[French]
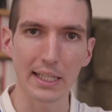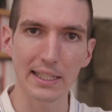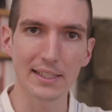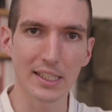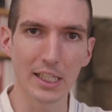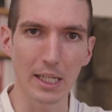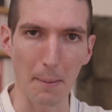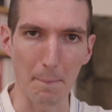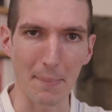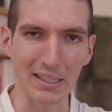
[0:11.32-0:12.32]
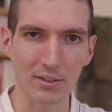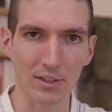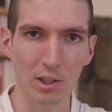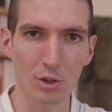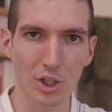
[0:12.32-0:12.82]
Ici
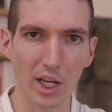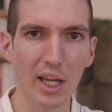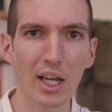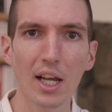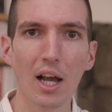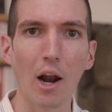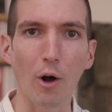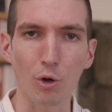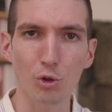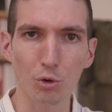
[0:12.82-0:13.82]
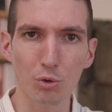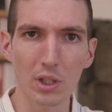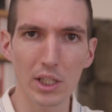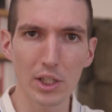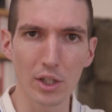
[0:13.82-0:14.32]
Maxence Rigotier. Alors
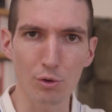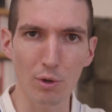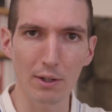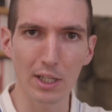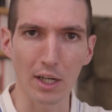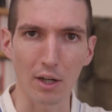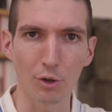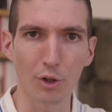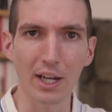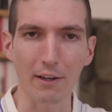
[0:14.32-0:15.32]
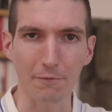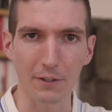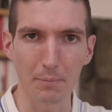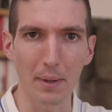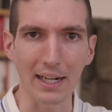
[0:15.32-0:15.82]
aujourd'hui, je voulais euh, donner un
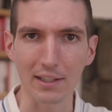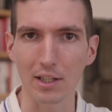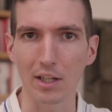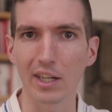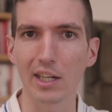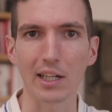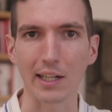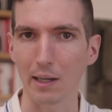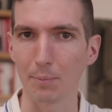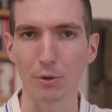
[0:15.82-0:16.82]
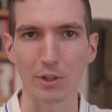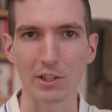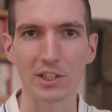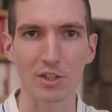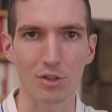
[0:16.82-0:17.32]
feedback et répondre à
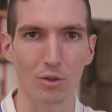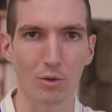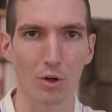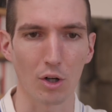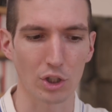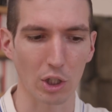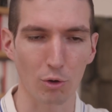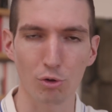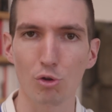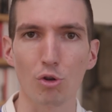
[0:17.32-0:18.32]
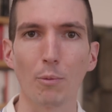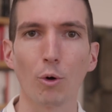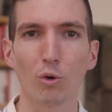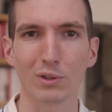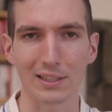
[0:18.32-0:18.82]
une question euh, que j'ai reçue sur
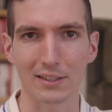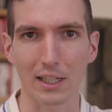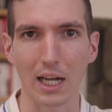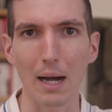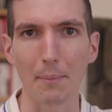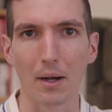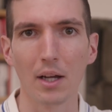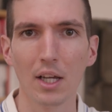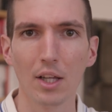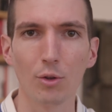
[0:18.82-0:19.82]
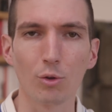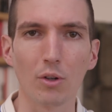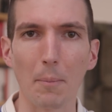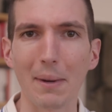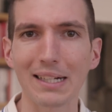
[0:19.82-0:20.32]
mon compte Instagram.
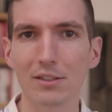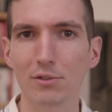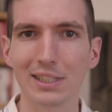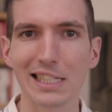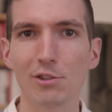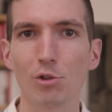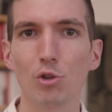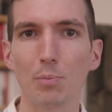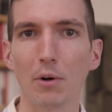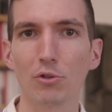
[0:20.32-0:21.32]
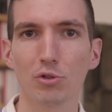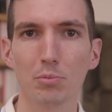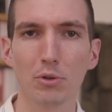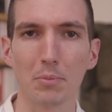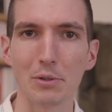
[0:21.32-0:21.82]
Donc Maxence, qu'est-ce que tu penses du
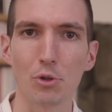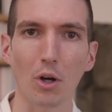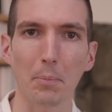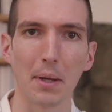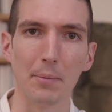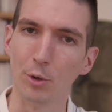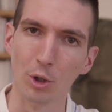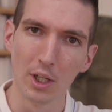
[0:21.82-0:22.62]
bookmaker PMU